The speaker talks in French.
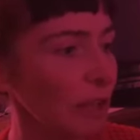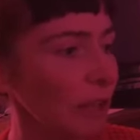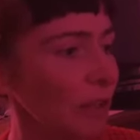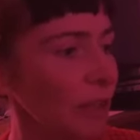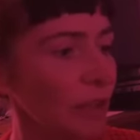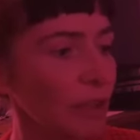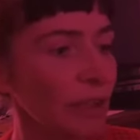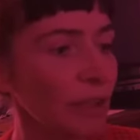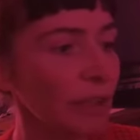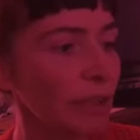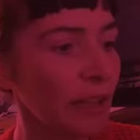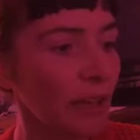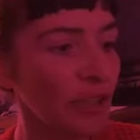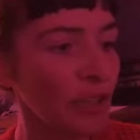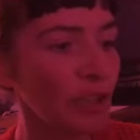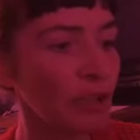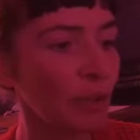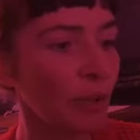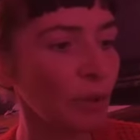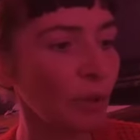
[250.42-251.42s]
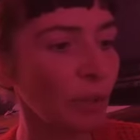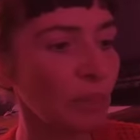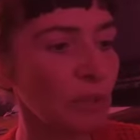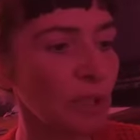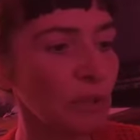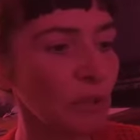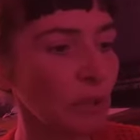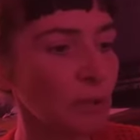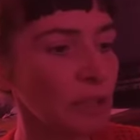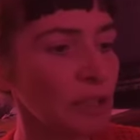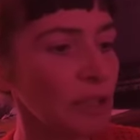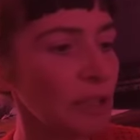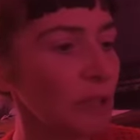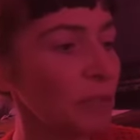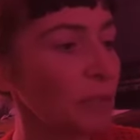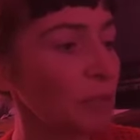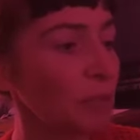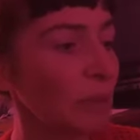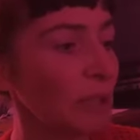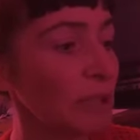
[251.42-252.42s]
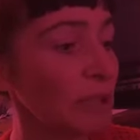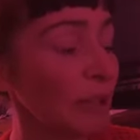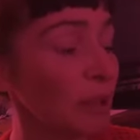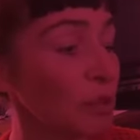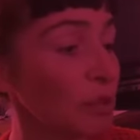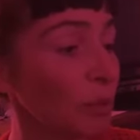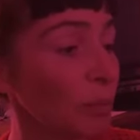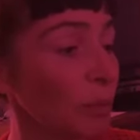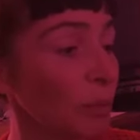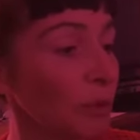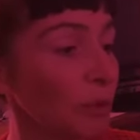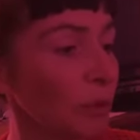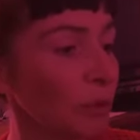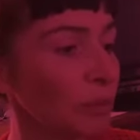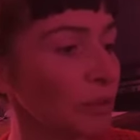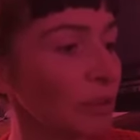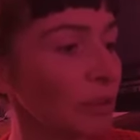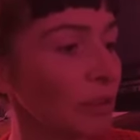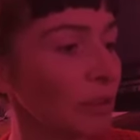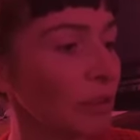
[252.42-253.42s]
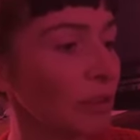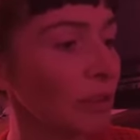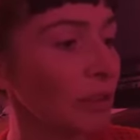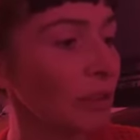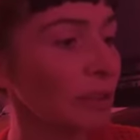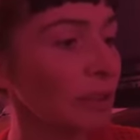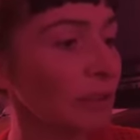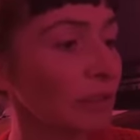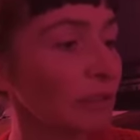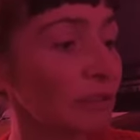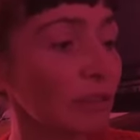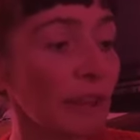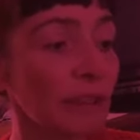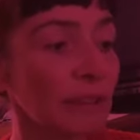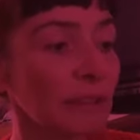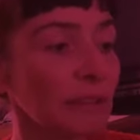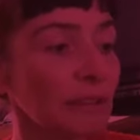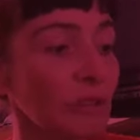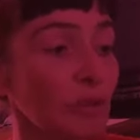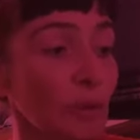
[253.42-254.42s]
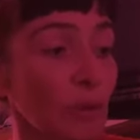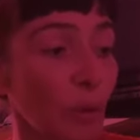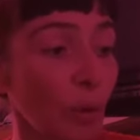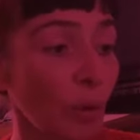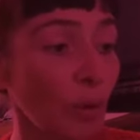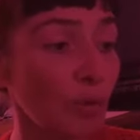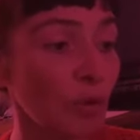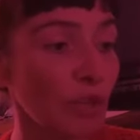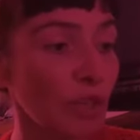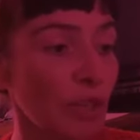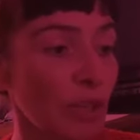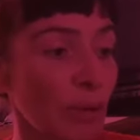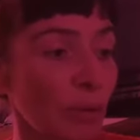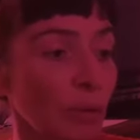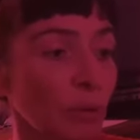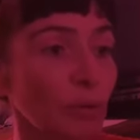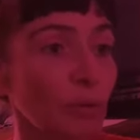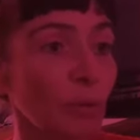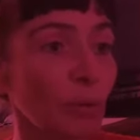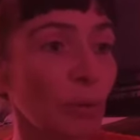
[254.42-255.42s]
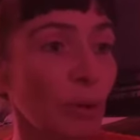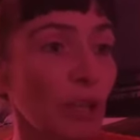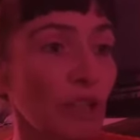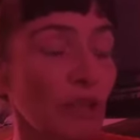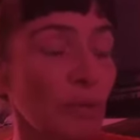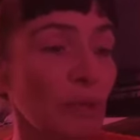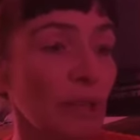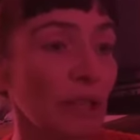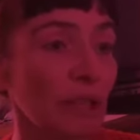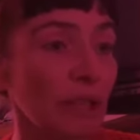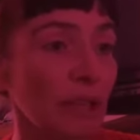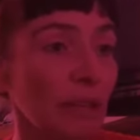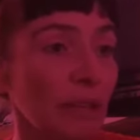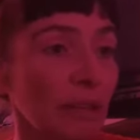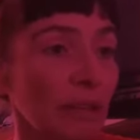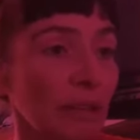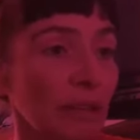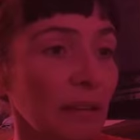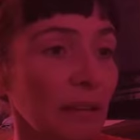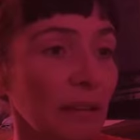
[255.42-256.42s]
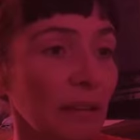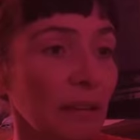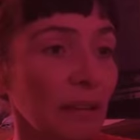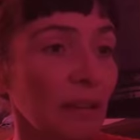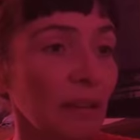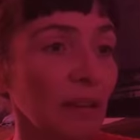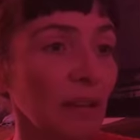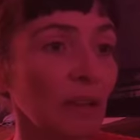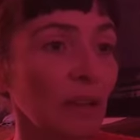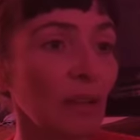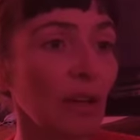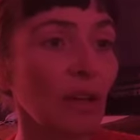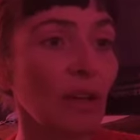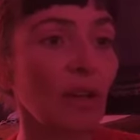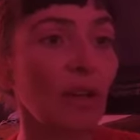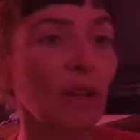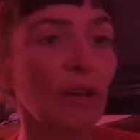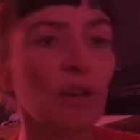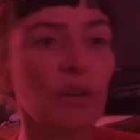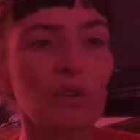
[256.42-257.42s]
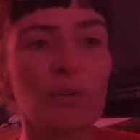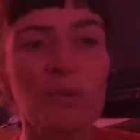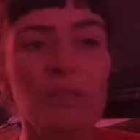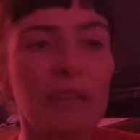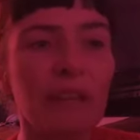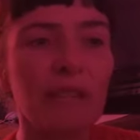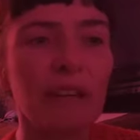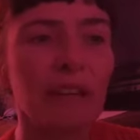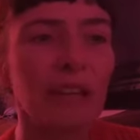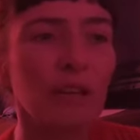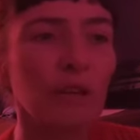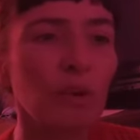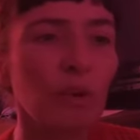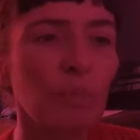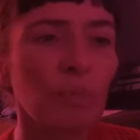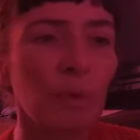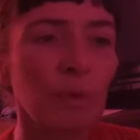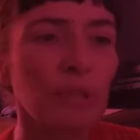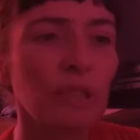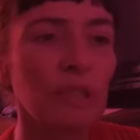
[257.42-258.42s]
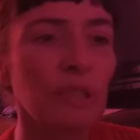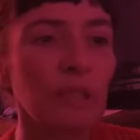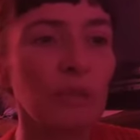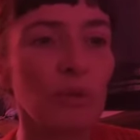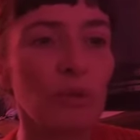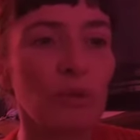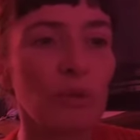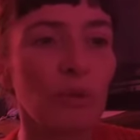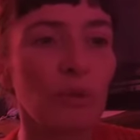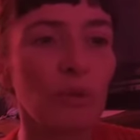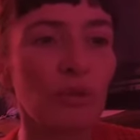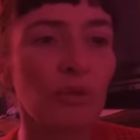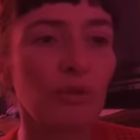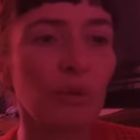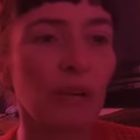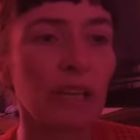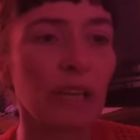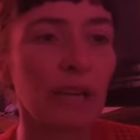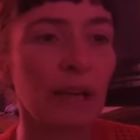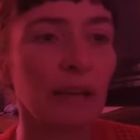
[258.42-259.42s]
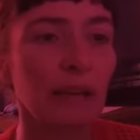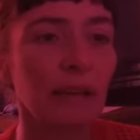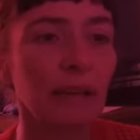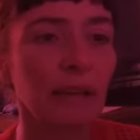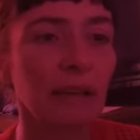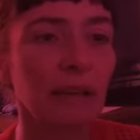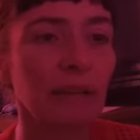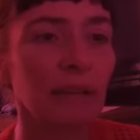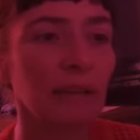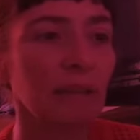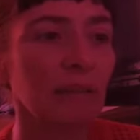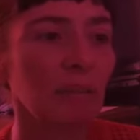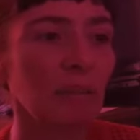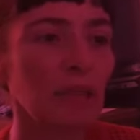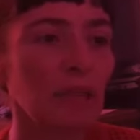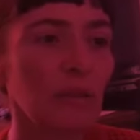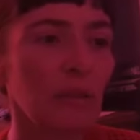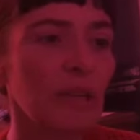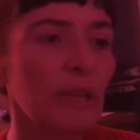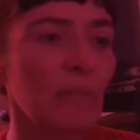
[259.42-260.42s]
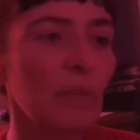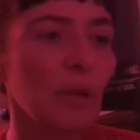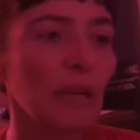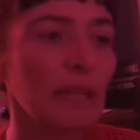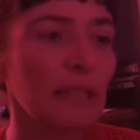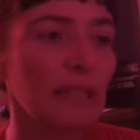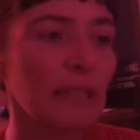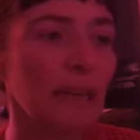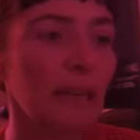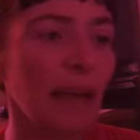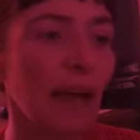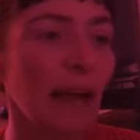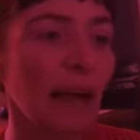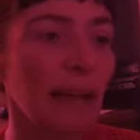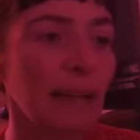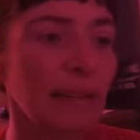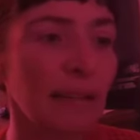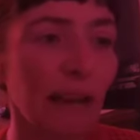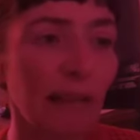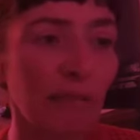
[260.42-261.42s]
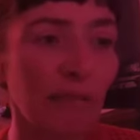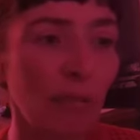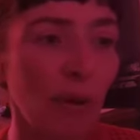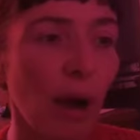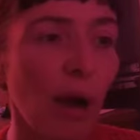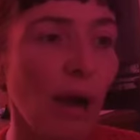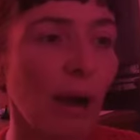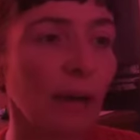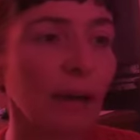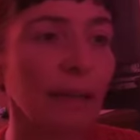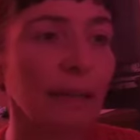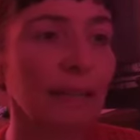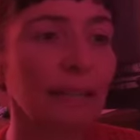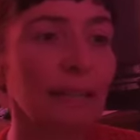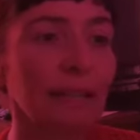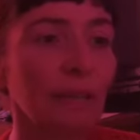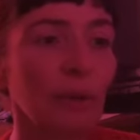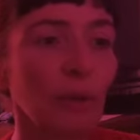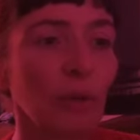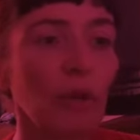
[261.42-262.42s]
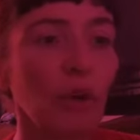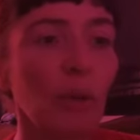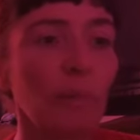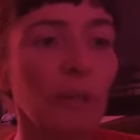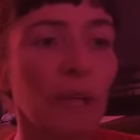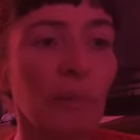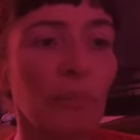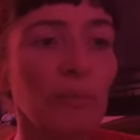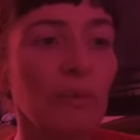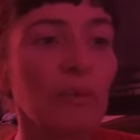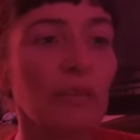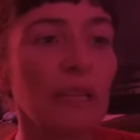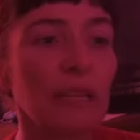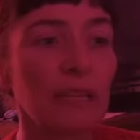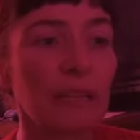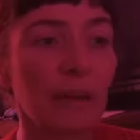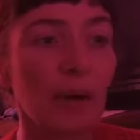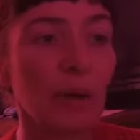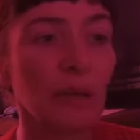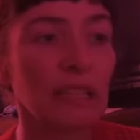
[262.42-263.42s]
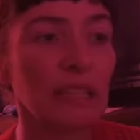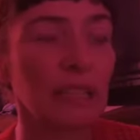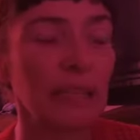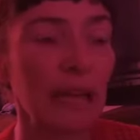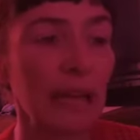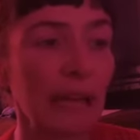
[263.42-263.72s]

et, agitant leurs pieds tortillés d'une manière surprenante, vinrent se ranger autour de la cheminée. Je ne savais que penser de ce que je voyais, mais ce qui me restait à voir était encore bien plus extraordinaire.